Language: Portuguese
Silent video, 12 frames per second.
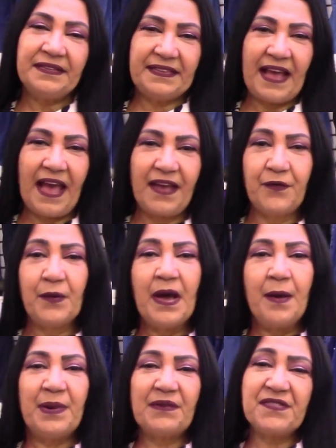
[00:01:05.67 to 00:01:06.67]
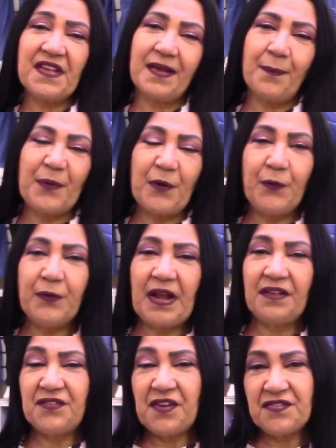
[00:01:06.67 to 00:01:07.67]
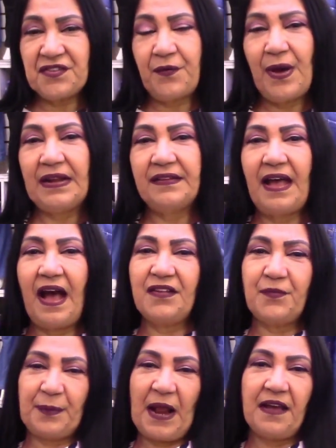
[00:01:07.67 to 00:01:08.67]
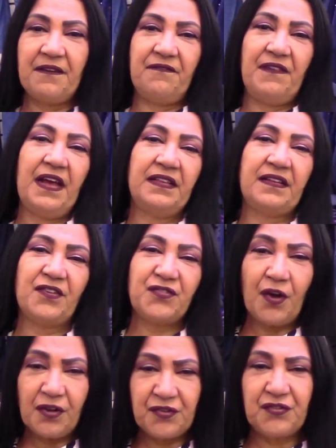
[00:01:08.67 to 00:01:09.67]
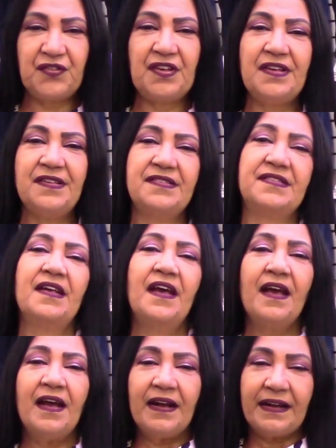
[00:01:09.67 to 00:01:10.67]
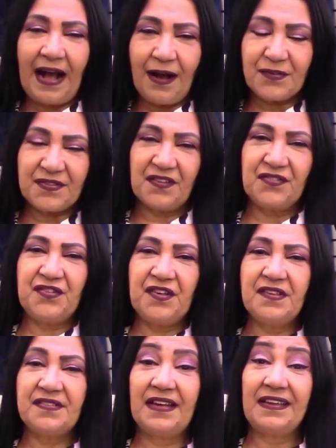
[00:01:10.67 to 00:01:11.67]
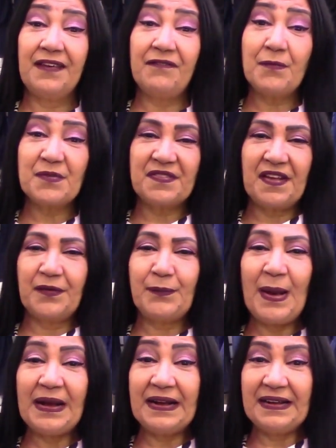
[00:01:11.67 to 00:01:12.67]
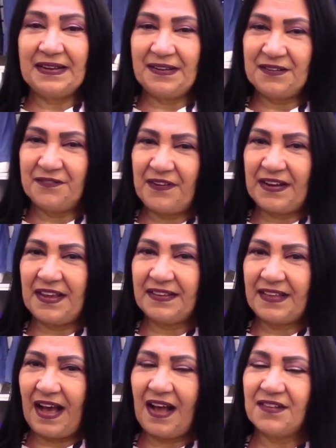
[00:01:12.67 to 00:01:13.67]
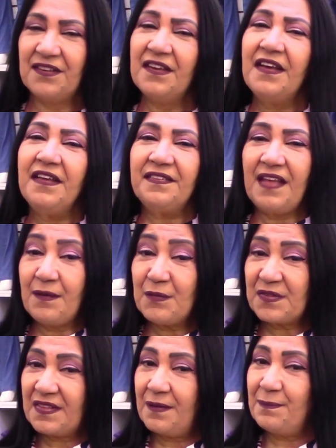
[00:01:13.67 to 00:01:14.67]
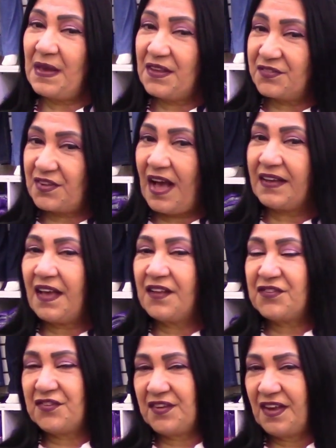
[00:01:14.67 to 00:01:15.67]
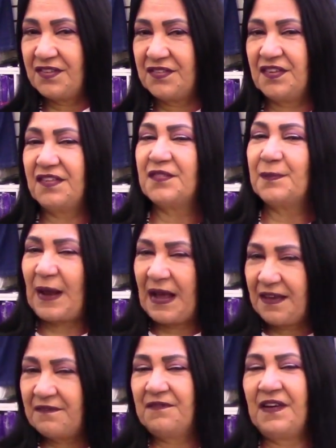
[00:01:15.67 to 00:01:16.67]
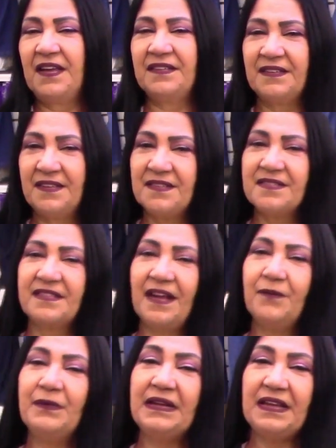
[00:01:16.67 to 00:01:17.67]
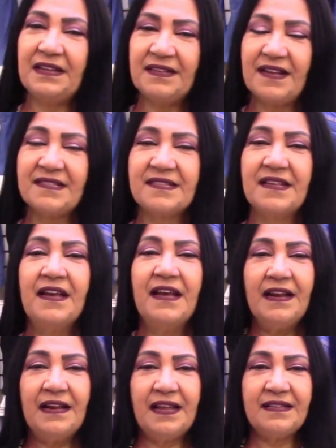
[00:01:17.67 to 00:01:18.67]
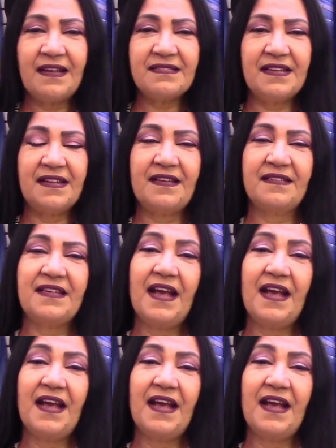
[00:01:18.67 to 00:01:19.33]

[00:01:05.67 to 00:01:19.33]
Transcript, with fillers: Térreo. Para você que procura jeans de qualidade para revenda, short jeans, calças jeans, aqui vamos ter uma grande variedade. Temos também jaquetinha jeans para revenda, que estão lindas, lindas, lindas.